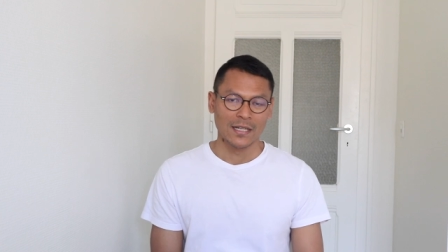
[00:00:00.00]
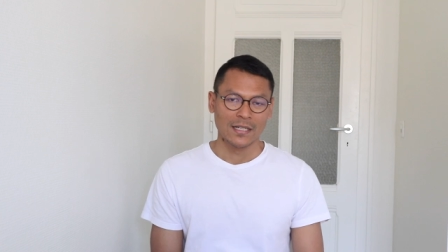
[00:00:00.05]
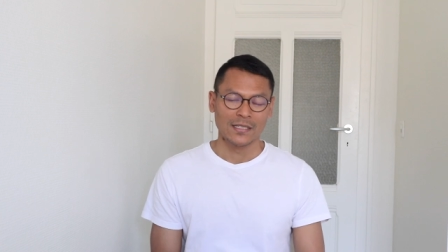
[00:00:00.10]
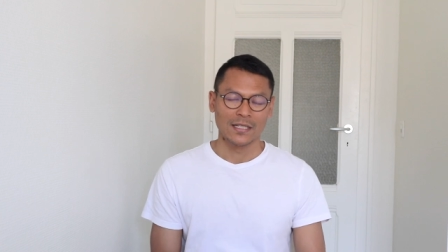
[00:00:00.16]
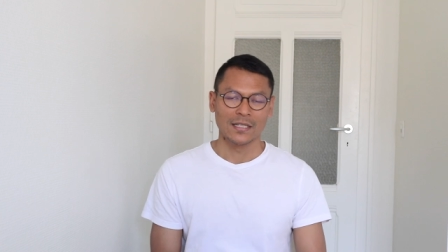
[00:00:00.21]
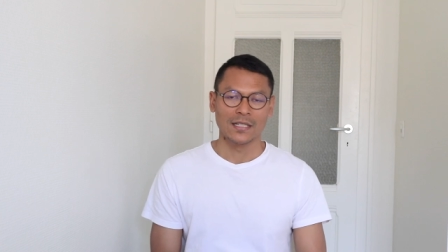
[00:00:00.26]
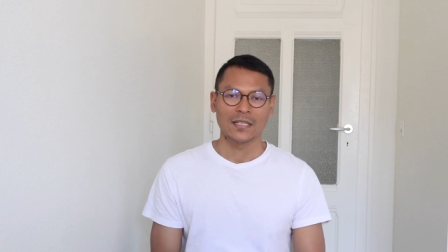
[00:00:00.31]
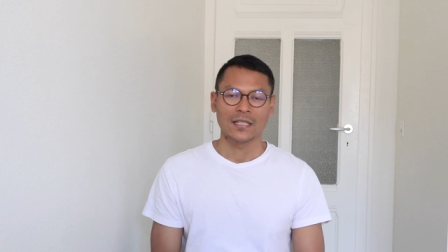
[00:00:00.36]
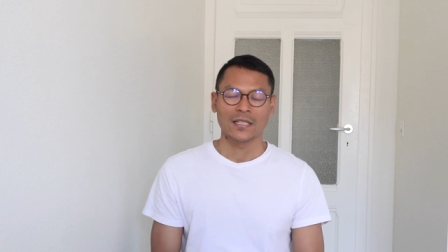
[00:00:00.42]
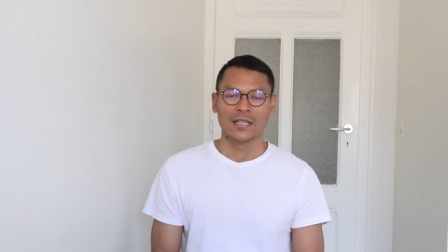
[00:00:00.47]

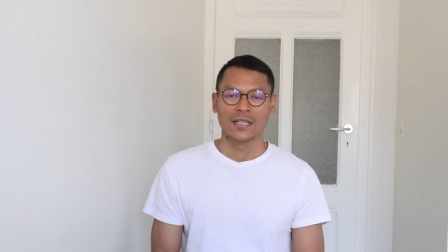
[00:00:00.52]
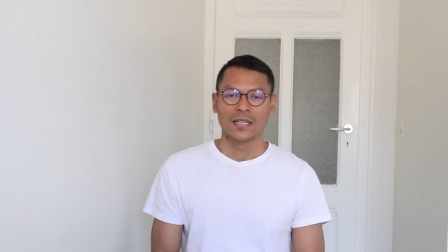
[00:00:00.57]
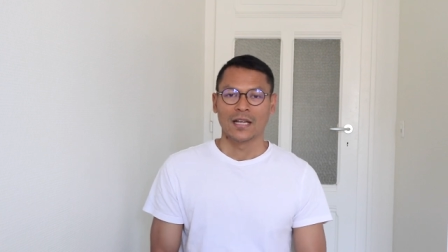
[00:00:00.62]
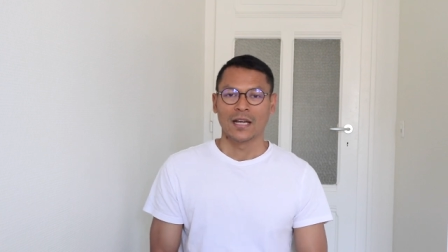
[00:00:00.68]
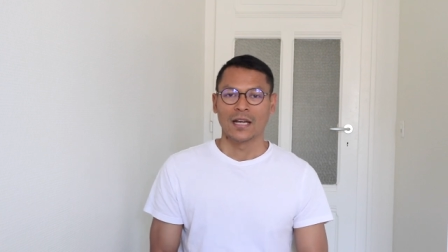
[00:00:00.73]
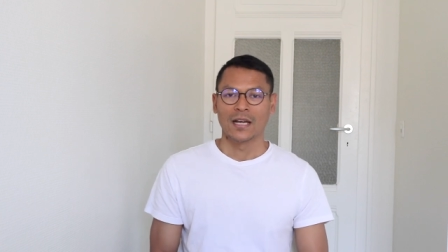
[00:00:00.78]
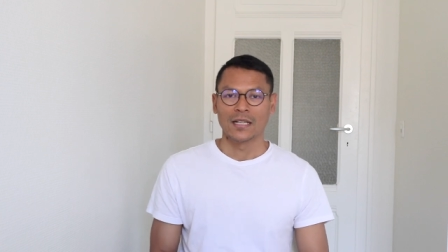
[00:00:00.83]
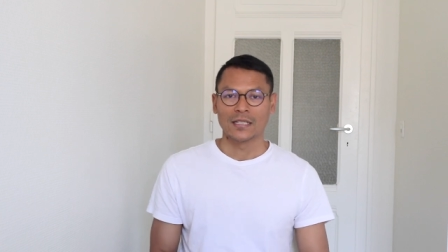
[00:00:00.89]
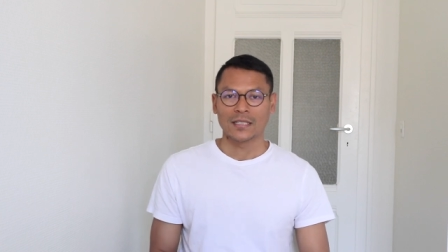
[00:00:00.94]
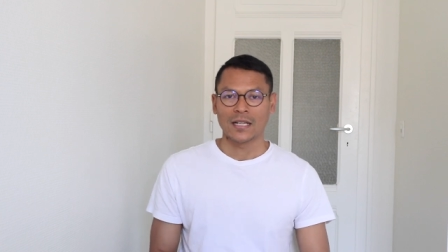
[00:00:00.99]
Jadi
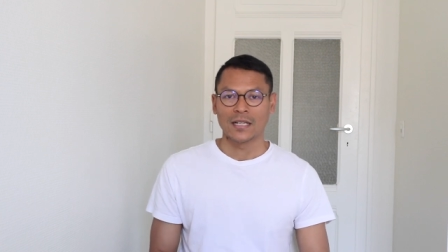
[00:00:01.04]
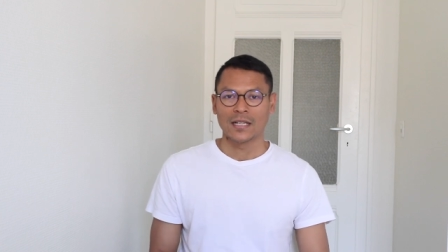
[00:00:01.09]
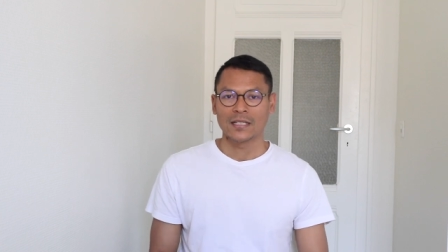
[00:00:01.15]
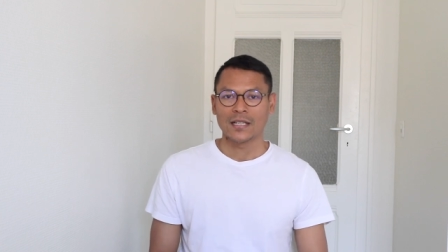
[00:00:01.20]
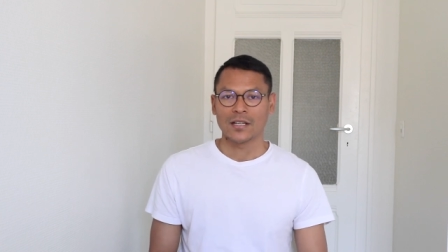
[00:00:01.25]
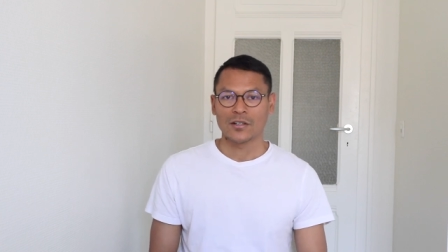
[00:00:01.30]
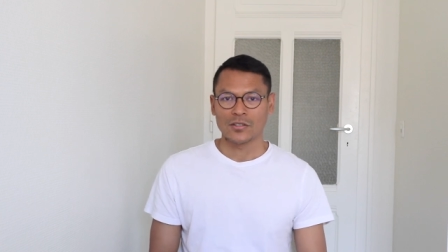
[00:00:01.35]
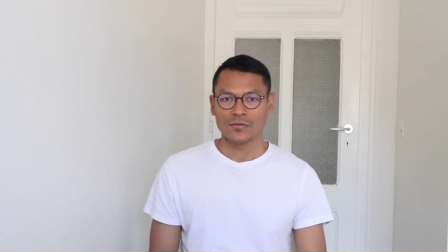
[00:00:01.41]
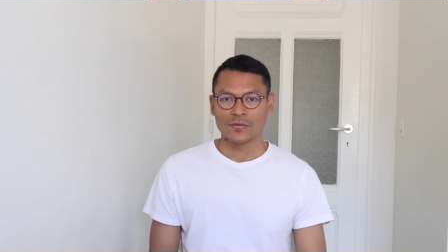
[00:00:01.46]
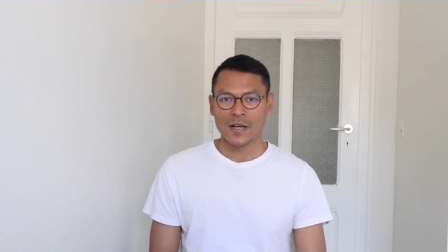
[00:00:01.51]
uh, kalian
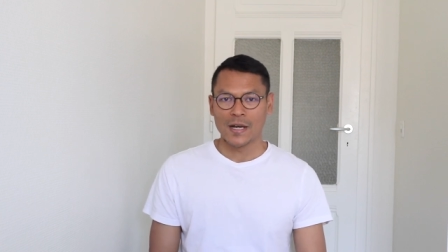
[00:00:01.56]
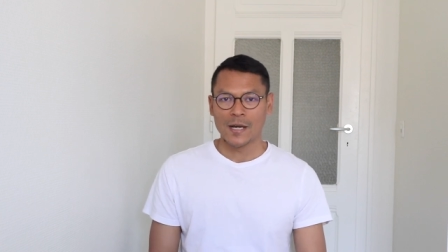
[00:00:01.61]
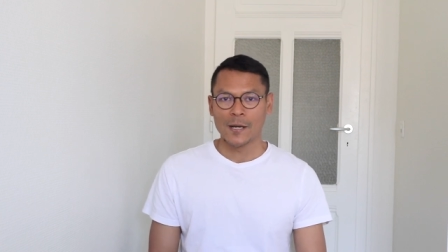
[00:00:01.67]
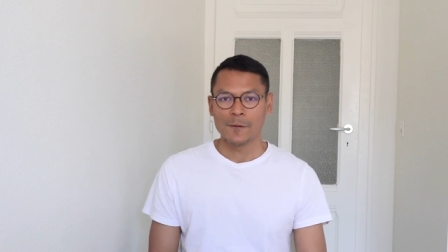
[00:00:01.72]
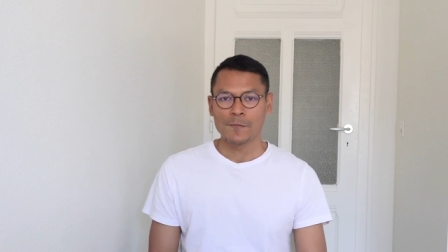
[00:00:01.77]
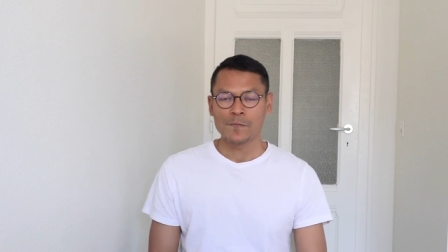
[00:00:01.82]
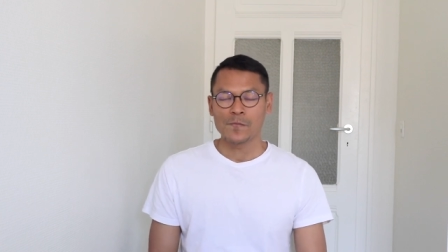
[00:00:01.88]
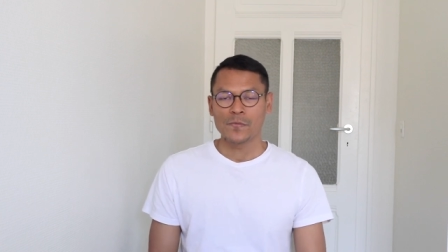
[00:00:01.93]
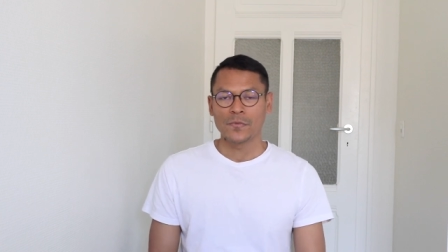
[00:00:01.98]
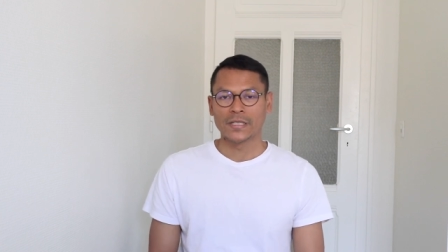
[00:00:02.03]
harus
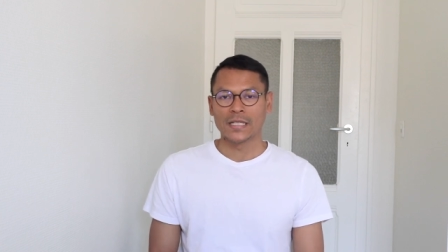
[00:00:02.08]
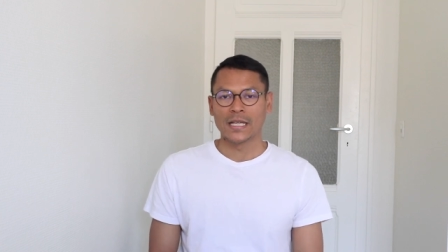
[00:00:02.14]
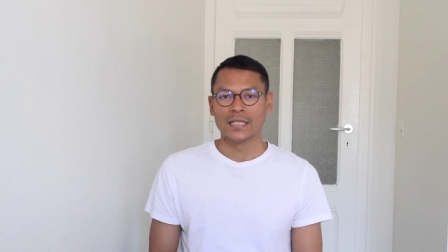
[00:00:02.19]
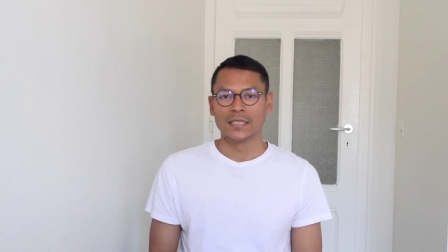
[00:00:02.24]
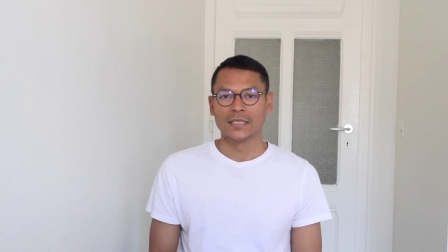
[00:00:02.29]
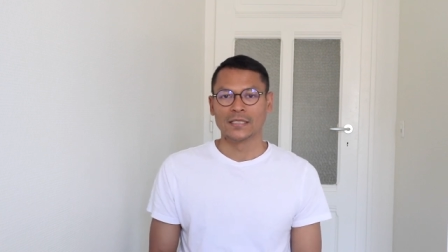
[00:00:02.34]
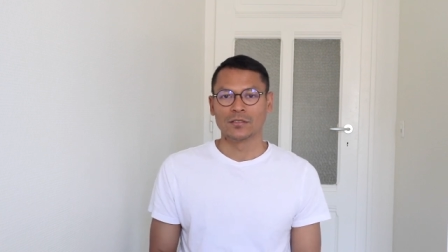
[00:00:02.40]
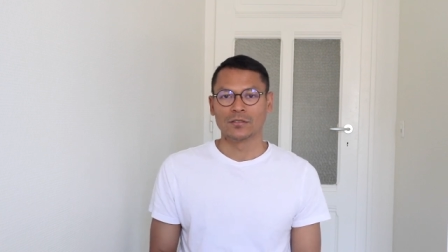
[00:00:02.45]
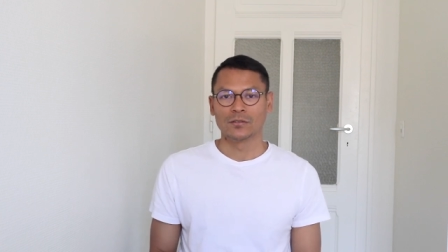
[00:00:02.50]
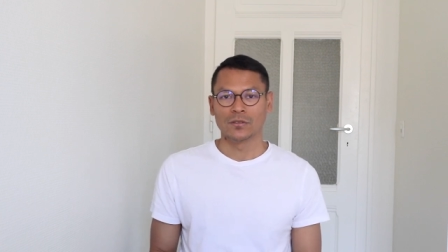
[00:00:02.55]
paham
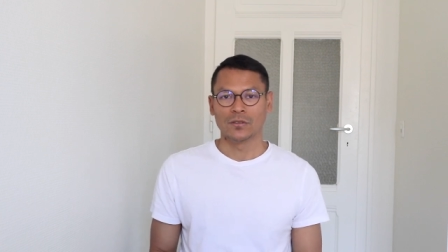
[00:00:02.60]
dan